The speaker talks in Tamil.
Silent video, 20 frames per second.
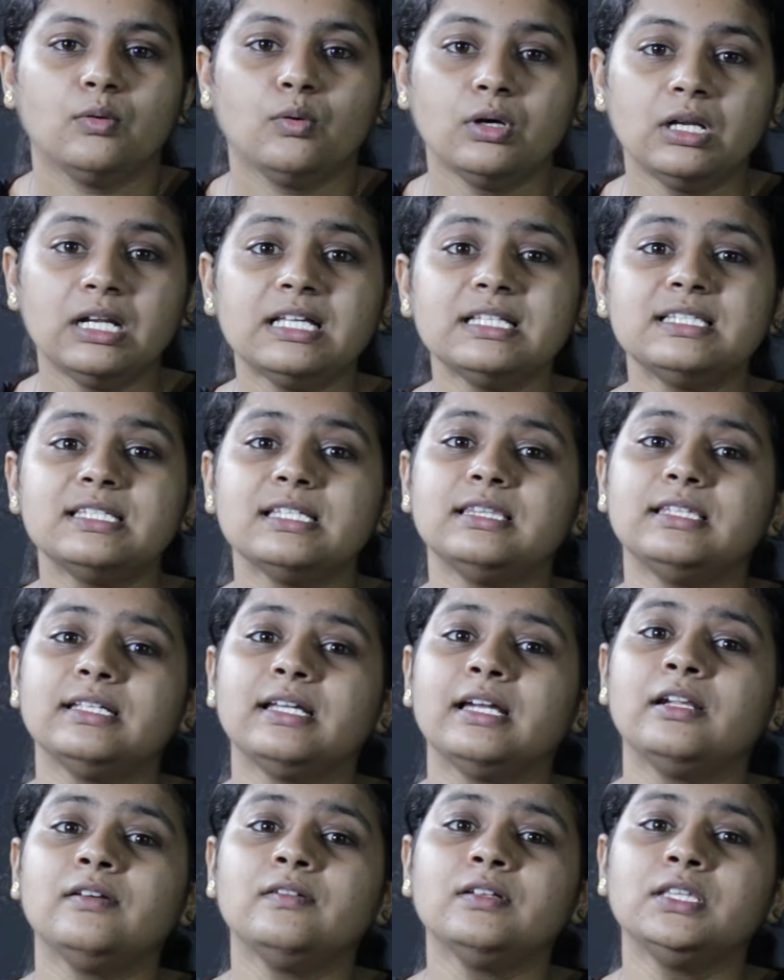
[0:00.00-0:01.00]
ஒரு லட்சத்தி
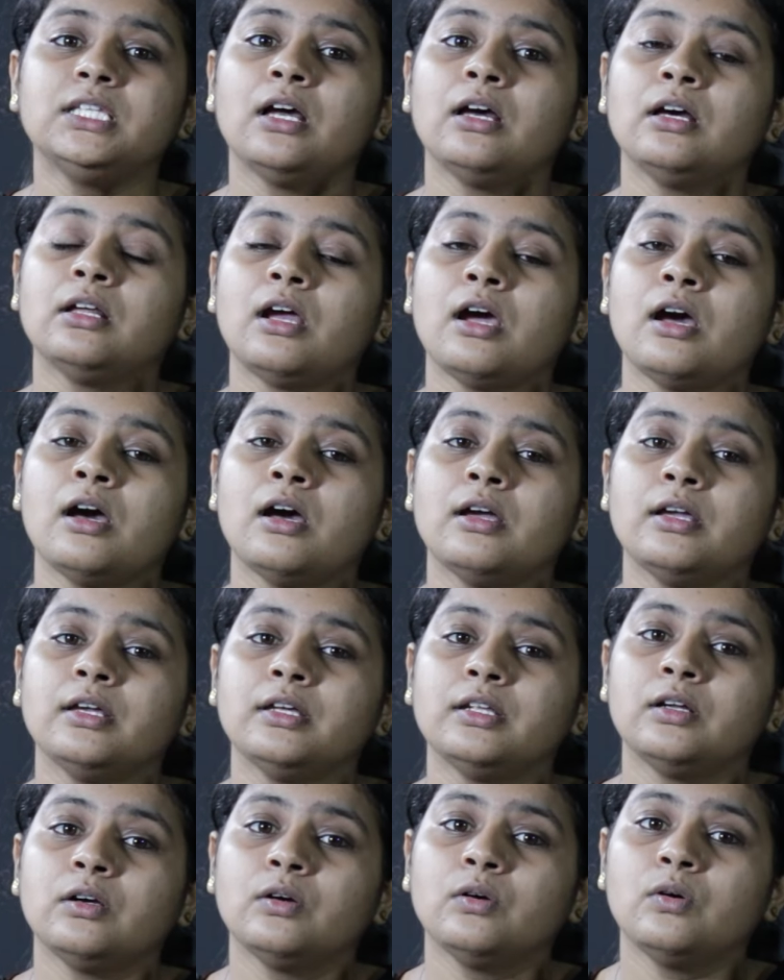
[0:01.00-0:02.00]

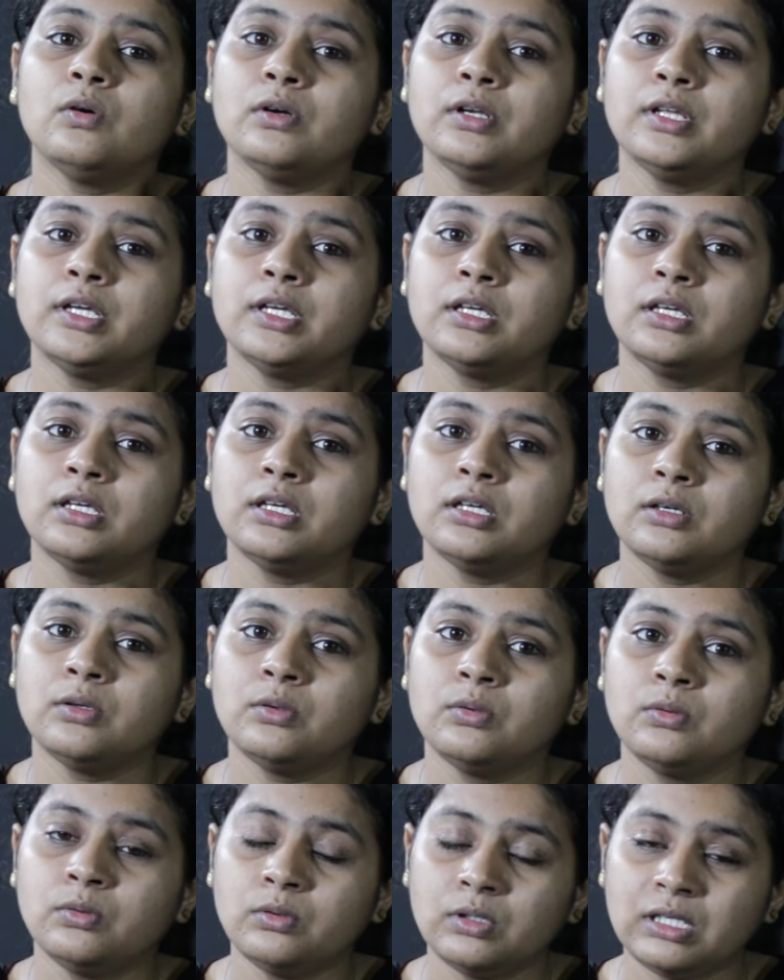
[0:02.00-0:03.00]
எழுபத்தாறாயிரம் கோடிக்கு
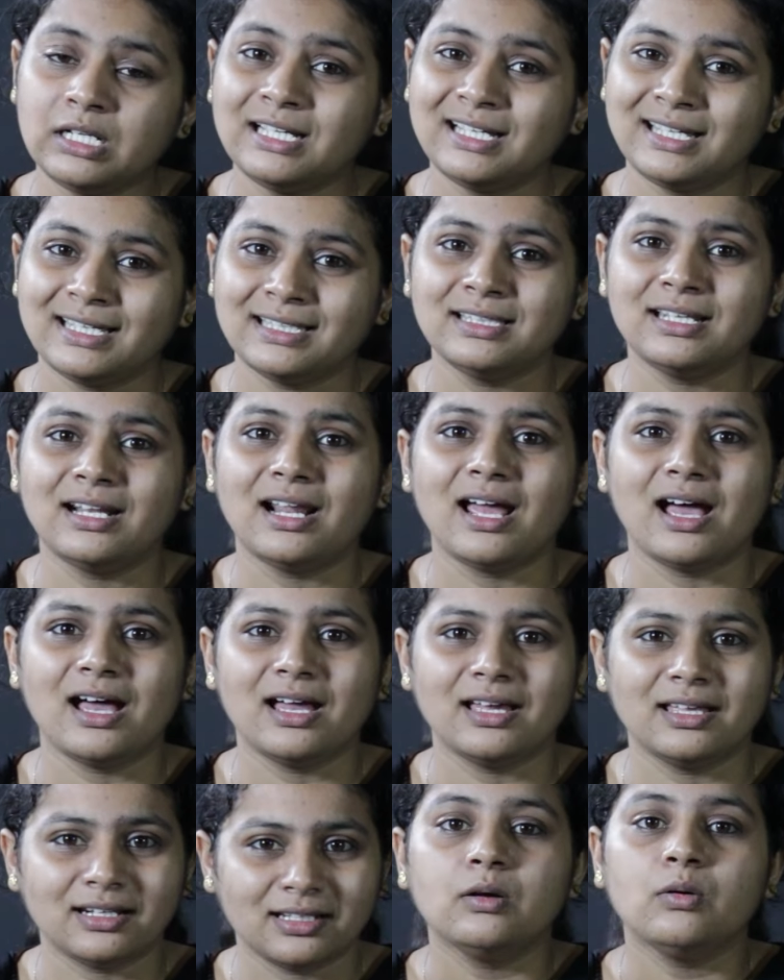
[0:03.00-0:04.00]
ஊழலுக்கு
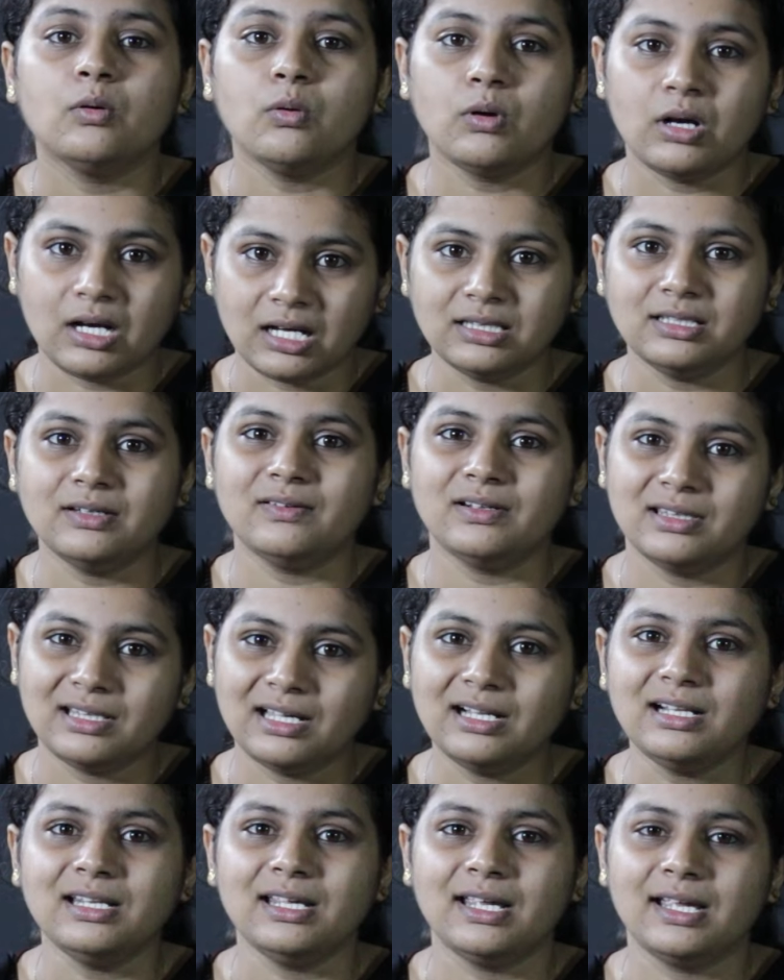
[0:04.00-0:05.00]
எதிராக உட்கார்ந்தவர்
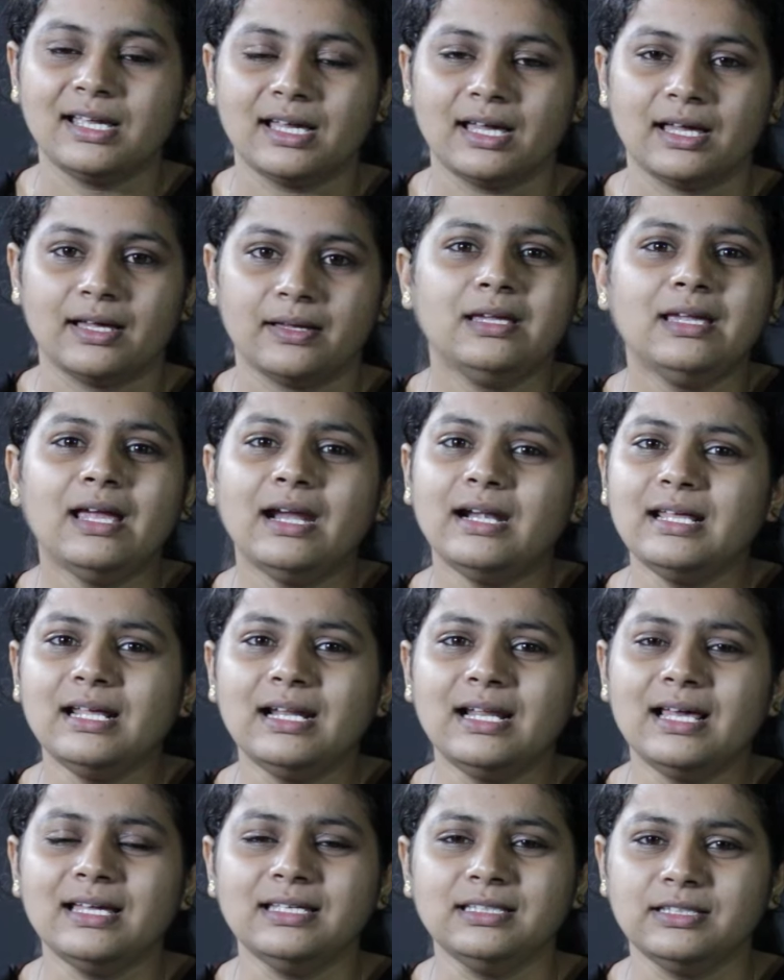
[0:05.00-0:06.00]
தான் நீங்கள்
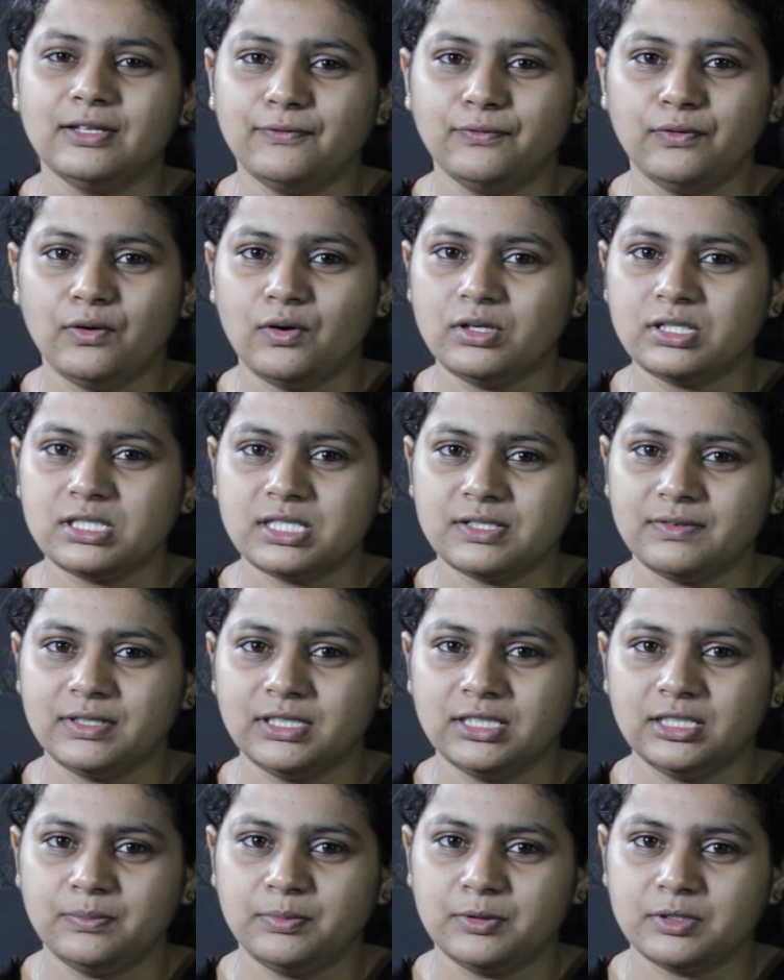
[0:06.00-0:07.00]
இடையில இந்த ஃபோர் ஜி
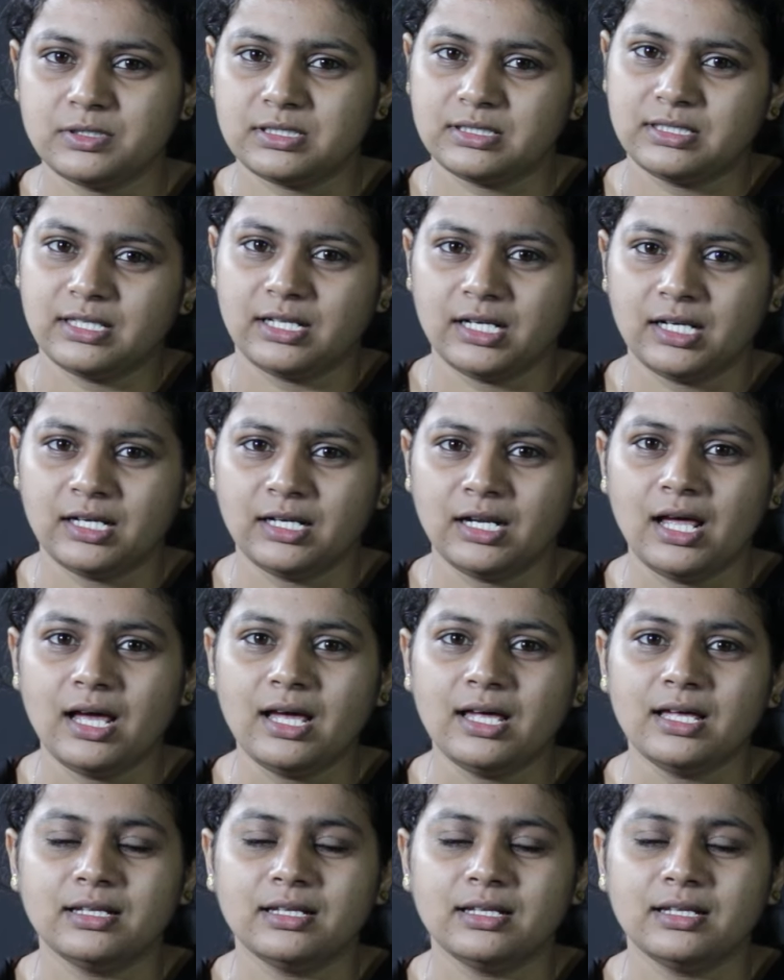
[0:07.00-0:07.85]
வந்துட்டு போச்சு தெரியுங்களா